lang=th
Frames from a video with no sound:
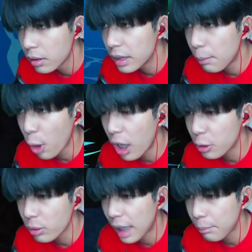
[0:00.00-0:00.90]
บร้อยต
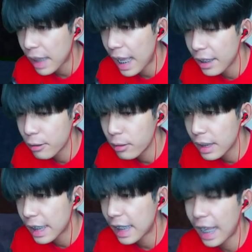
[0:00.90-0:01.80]
กน้ำตายเฮ้ยไอ
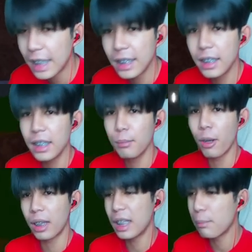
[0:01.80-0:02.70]
ไก่เอ้ย บอก
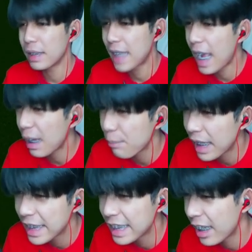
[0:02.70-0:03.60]
แล้วอย่ามาซ่ากับมา
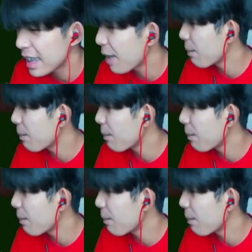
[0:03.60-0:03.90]
ลินเข้าใจไหม